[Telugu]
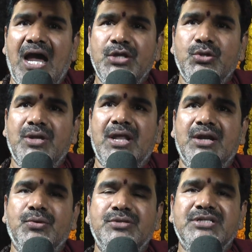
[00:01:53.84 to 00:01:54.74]
ఐదున్నర
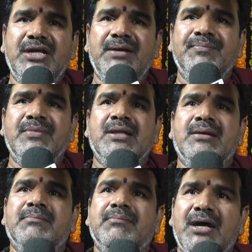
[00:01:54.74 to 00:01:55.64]
నుంచి
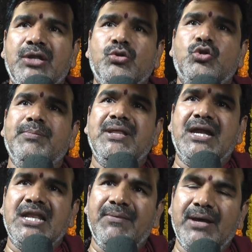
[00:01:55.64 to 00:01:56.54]
మరియు తొమ్మిది
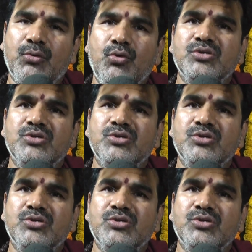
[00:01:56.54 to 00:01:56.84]
గంటల వరకు